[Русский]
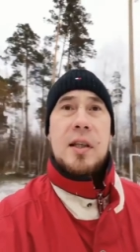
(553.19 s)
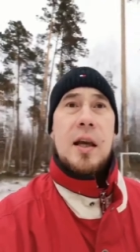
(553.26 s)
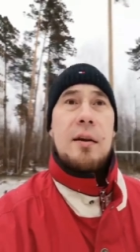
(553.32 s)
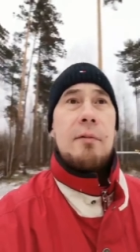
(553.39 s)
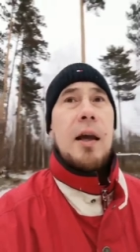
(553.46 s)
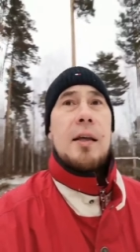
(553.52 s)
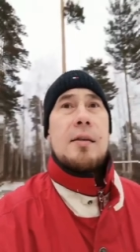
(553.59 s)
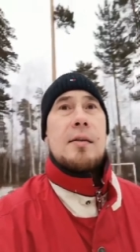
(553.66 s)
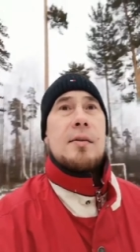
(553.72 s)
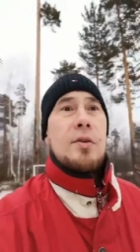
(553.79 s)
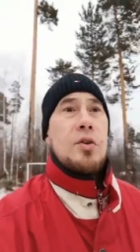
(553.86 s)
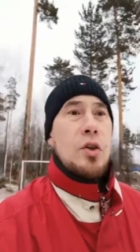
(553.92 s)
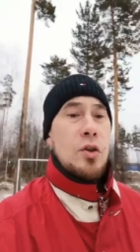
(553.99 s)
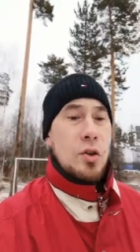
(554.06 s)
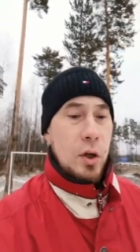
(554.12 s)
является
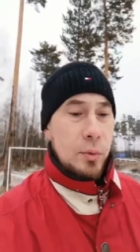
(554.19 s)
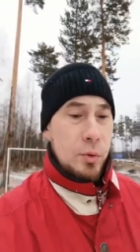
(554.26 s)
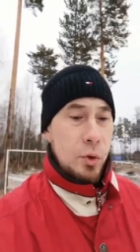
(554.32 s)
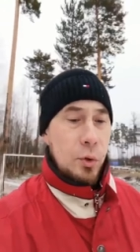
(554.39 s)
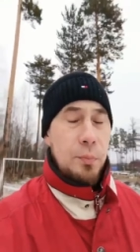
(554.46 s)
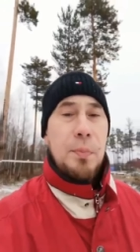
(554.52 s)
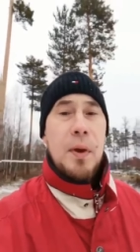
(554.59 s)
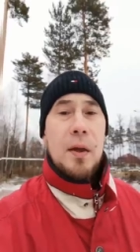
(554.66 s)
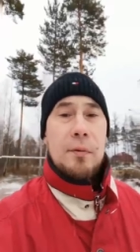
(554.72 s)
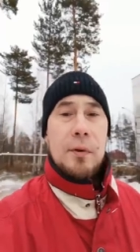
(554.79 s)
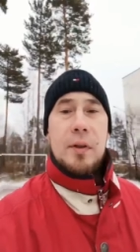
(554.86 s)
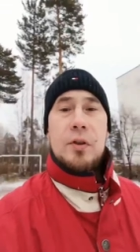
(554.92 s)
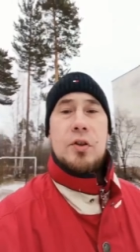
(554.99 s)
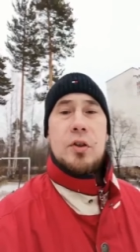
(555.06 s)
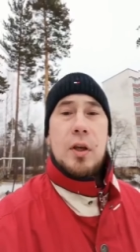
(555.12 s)
зачинщиком, что он первый
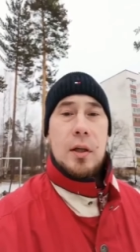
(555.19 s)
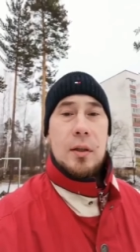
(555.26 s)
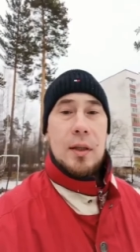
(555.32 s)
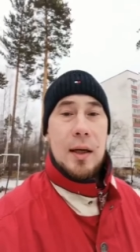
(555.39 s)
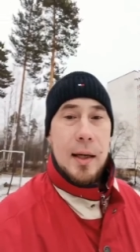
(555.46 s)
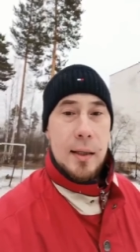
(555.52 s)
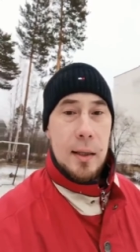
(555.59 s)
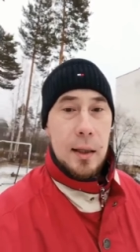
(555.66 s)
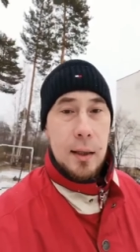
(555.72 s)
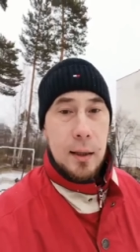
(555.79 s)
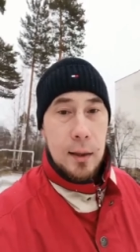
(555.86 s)
начинает драки,